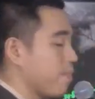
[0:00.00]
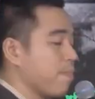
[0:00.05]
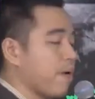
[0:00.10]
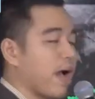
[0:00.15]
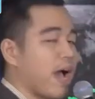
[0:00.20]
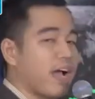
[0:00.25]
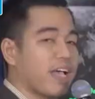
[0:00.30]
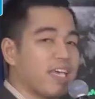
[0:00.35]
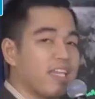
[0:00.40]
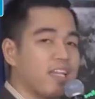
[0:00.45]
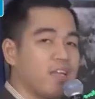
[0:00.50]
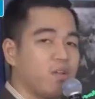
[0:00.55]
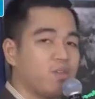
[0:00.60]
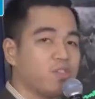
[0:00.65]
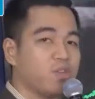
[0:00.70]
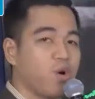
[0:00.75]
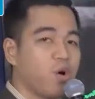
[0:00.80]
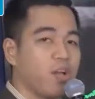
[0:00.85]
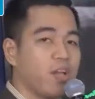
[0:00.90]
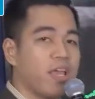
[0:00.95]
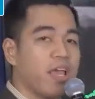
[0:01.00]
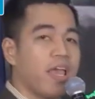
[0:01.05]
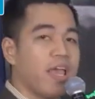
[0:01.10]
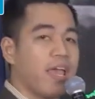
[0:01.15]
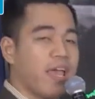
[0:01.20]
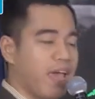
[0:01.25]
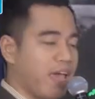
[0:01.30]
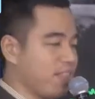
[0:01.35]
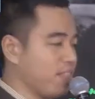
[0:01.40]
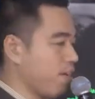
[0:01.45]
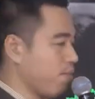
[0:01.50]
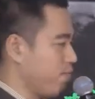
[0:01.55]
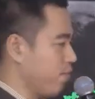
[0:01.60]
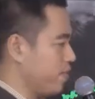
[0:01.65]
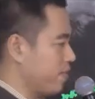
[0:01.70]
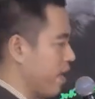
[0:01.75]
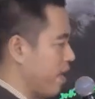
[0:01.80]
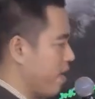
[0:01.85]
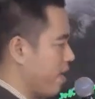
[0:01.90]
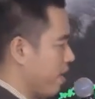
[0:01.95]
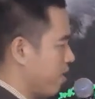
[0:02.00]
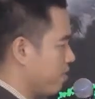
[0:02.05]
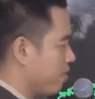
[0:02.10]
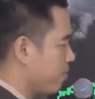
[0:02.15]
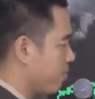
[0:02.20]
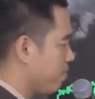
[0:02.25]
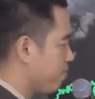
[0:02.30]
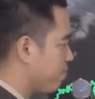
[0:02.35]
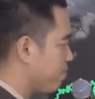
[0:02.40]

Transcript: bahagi ng Luzon and Visayas.